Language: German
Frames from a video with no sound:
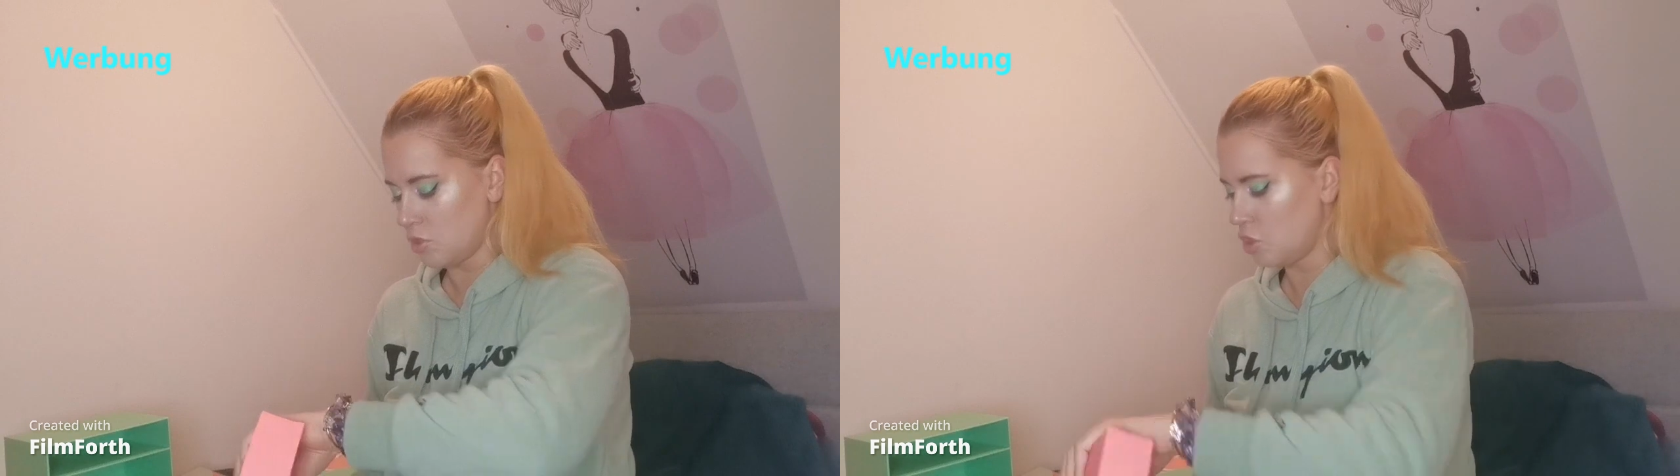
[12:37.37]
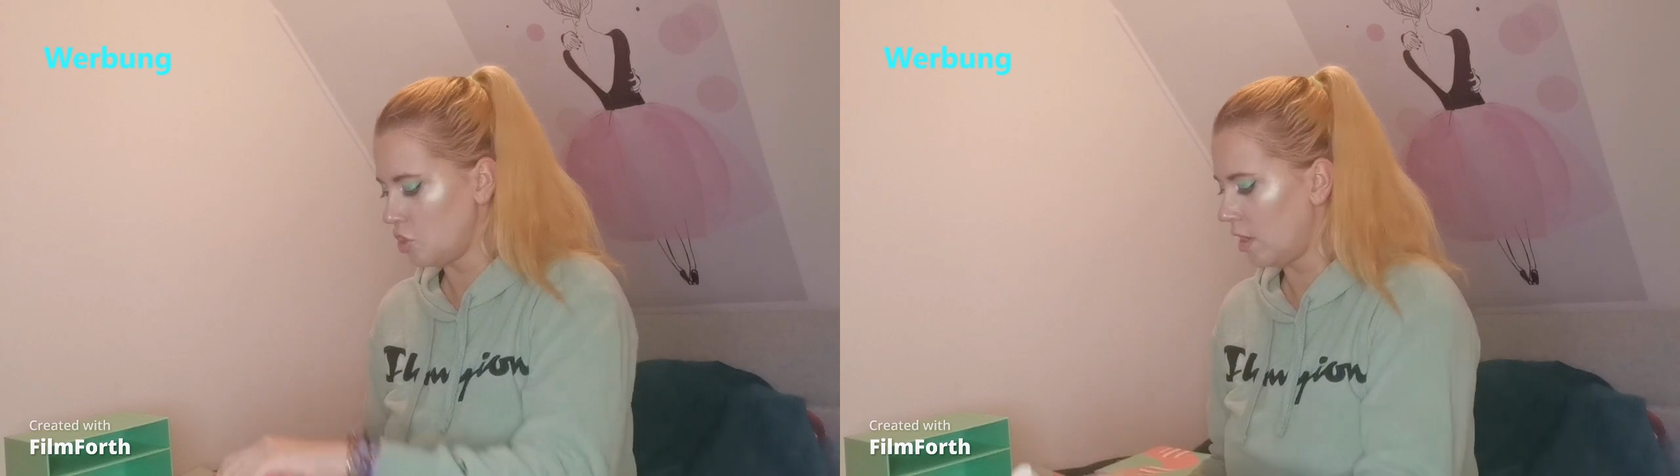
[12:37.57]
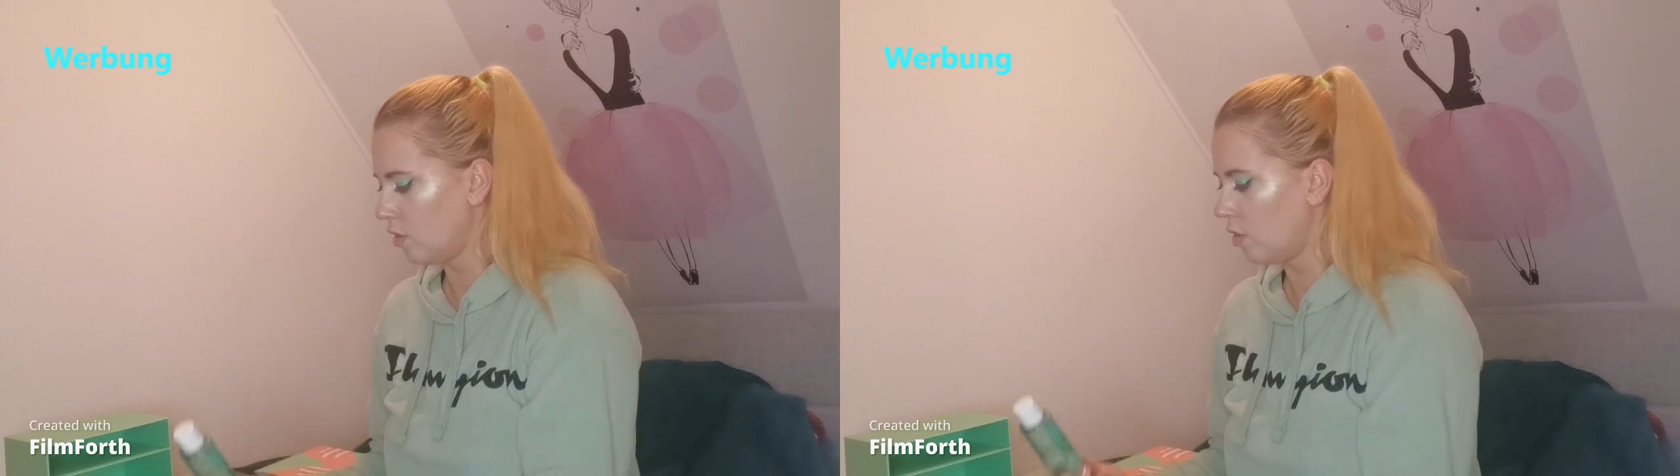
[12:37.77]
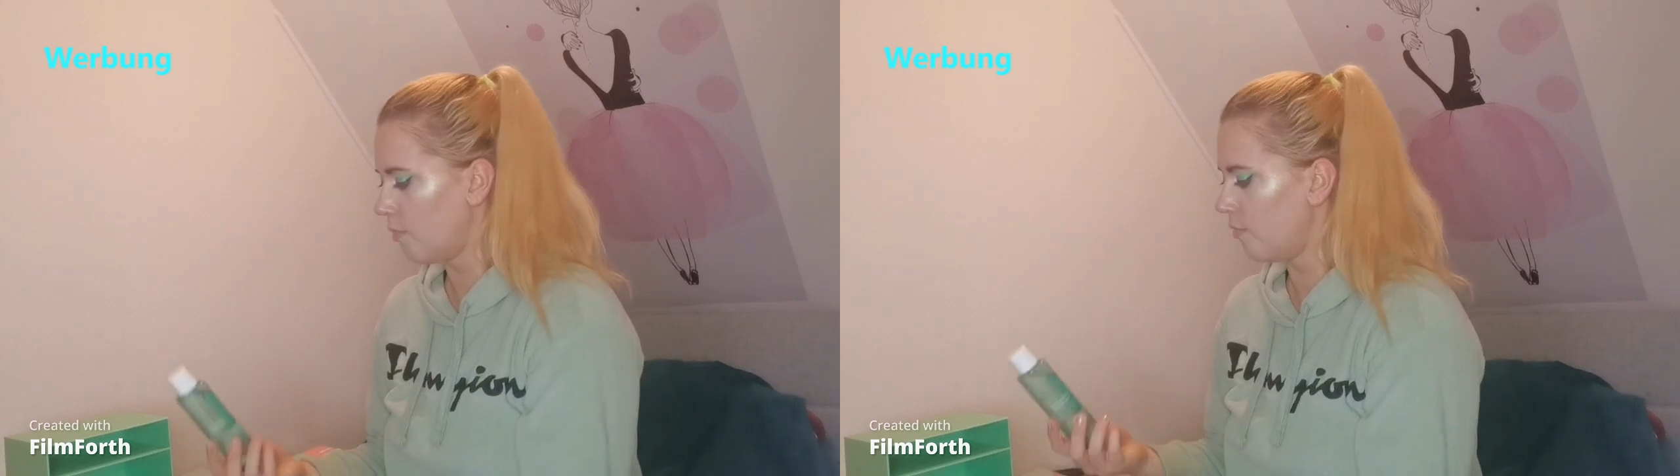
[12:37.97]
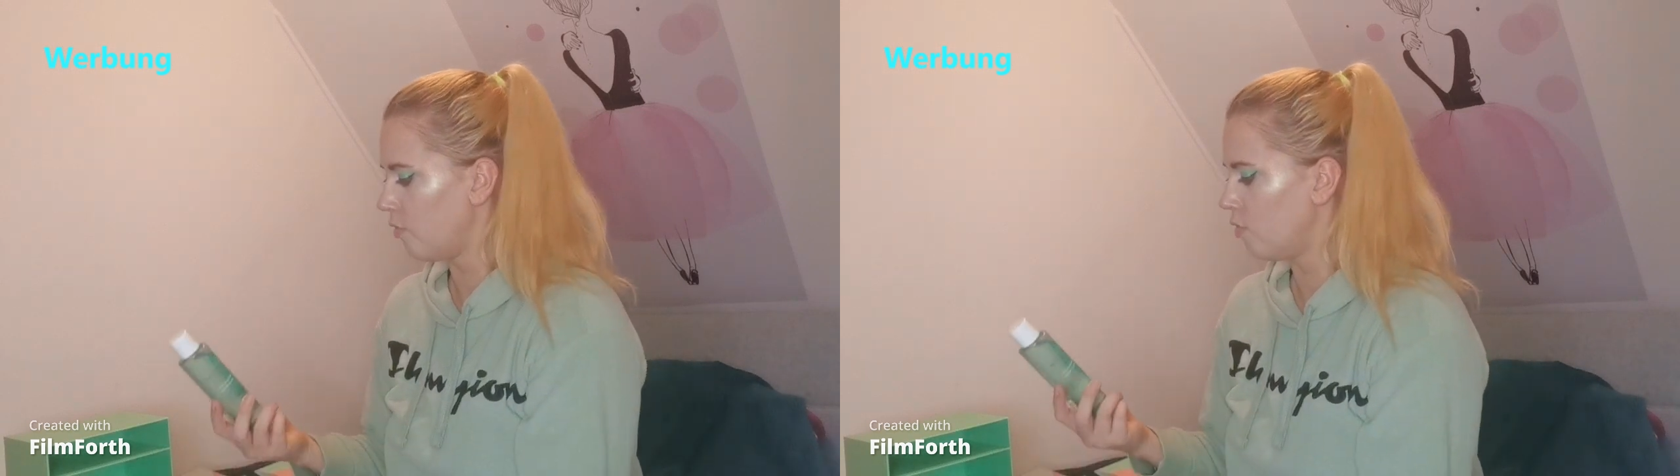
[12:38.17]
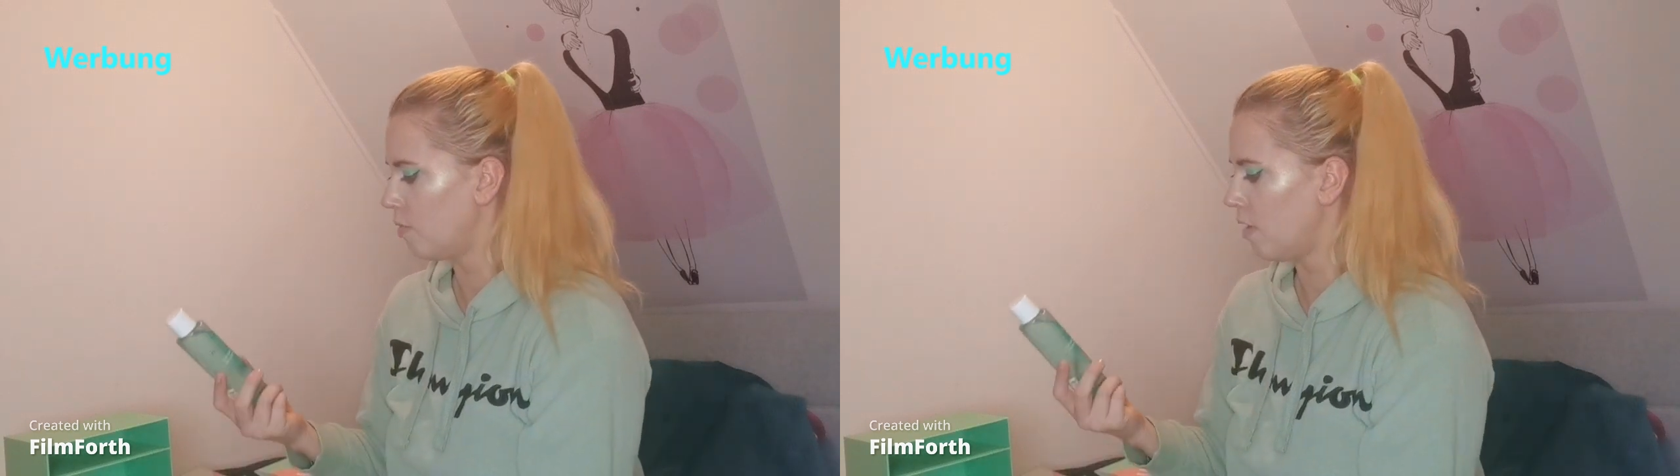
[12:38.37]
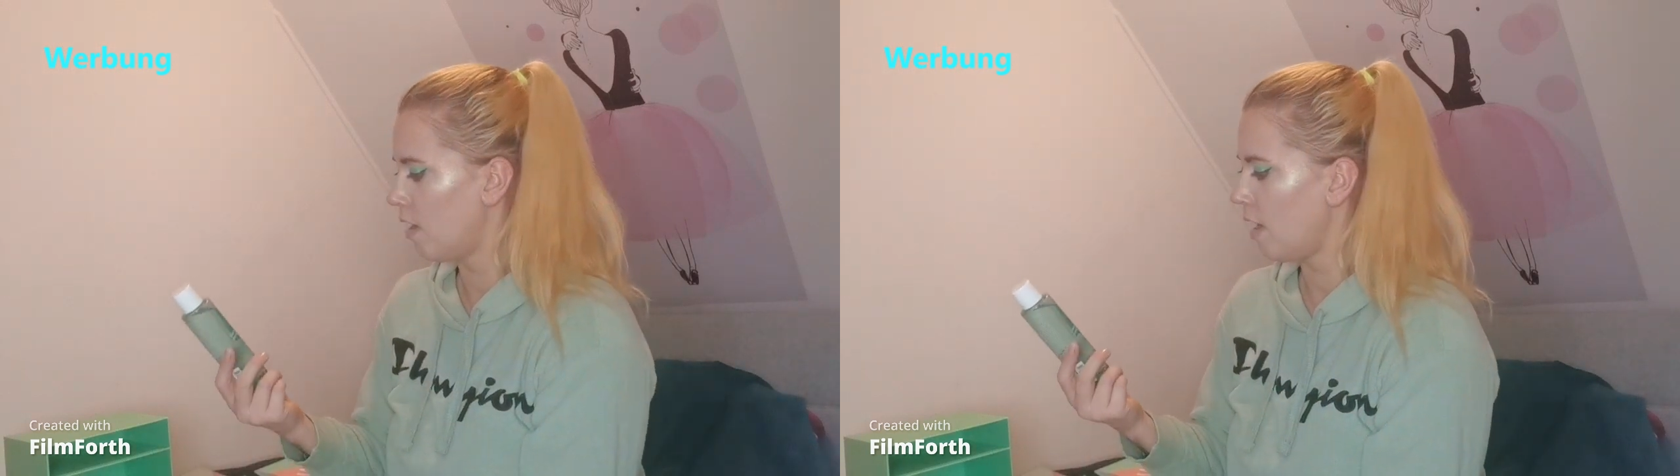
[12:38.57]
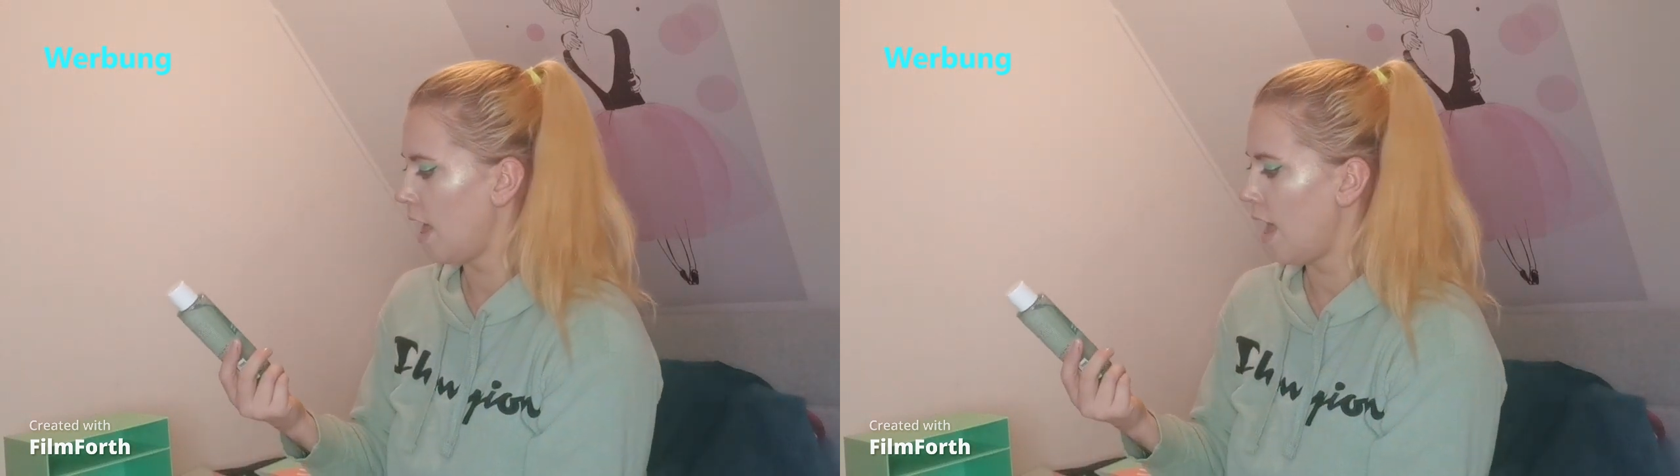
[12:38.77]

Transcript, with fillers: Steht kopfüber.